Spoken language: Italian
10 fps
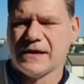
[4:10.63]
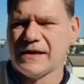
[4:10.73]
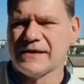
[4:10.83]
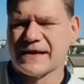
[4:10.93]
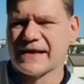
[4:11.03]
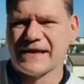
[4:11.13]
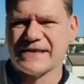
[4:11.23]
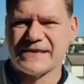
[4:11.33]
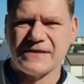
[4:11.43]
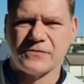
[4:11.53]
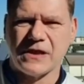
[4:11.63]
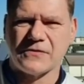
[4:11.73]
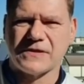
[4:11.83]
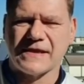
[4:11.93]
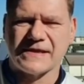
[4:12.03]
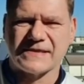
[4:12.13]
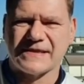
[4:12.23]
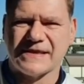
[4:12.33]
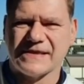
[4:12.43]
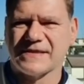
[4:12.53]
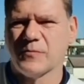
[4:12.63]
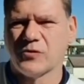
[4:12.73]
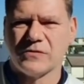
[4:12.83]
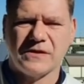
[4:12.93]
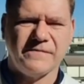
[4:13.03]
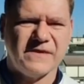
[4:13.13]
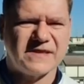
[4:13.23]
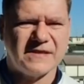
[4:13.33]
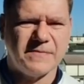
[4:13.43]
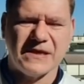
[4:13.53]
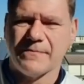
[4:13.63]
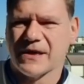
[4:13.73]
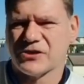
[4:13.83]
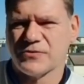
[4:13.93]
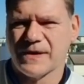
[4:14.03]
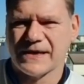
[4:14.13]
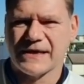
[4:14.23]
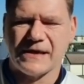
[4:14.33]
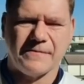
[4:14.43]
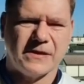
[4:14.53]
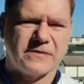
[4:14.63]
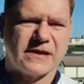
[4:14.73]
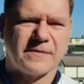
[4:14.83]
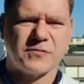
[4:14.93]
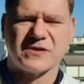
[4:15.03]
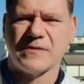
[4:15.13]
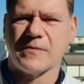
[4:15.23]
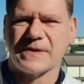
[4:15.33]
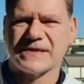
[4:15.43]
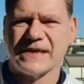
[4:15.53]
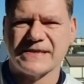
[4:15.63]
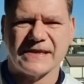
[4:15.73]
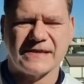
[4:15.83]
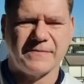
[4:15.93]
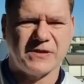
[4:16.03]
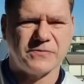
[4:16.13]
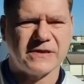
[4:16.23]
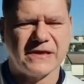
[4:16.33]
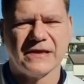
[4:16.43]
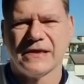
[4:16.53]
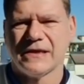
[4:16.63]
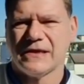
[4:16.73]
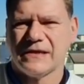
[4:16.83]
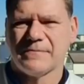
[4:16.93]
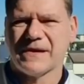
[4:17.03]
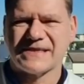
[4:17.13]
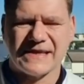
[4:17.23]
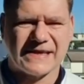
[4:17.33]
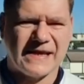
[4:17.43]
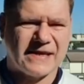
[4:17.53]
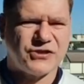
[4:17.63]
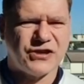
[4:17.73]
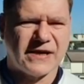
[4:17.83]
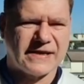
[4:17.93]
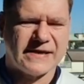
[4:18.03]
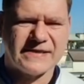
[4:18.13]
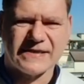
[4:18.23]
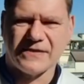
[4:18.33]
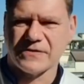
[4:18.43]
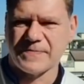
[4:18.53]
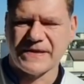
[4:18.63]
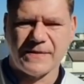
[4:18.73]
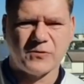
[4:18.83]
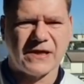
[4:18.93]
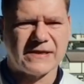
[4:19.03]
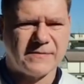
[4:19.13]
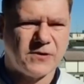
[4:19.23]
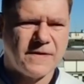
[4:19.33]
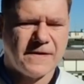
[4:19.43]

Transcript: Entra Caicedo dall'87 invisibile, ma ci mancherebbe, non è che possiamo per 6-7 minuti massacrare già Caicedo, aspettiamo un attimo.